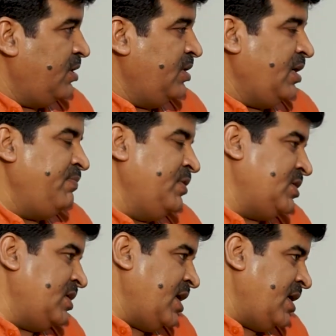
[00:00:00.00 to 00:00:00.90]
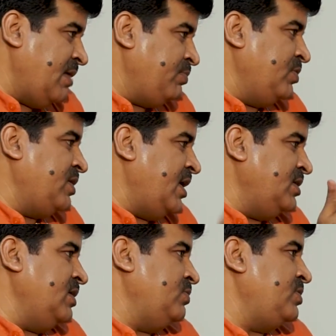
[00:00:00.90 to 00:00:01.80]
कर रही है या फिर सरकार आपको क्या
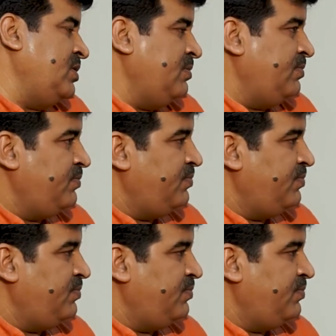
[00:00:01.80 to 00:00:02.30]
जाए उसके